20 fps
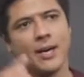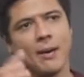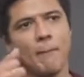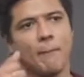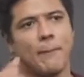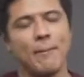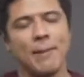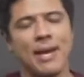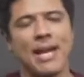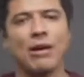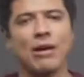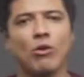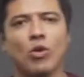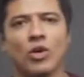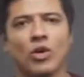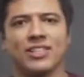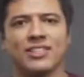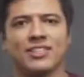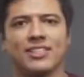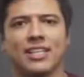Primeira
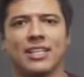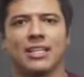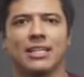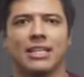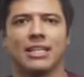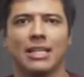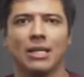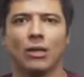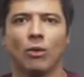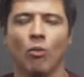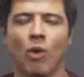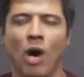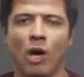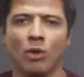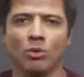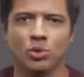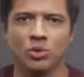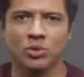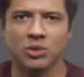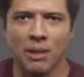coisa, o
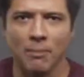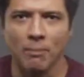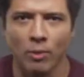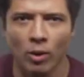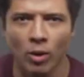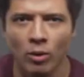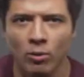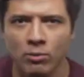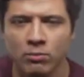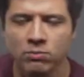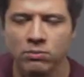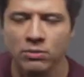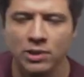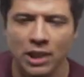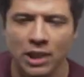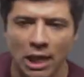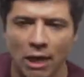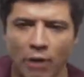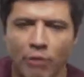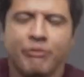áudio tá bom
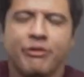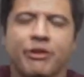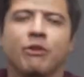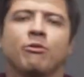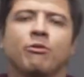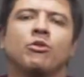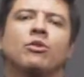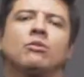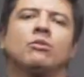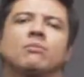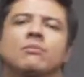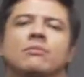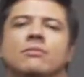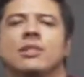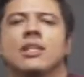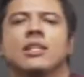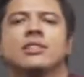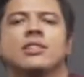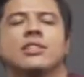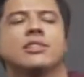ao vivo?
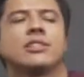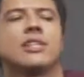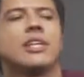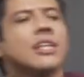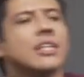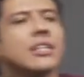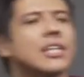A gente tem que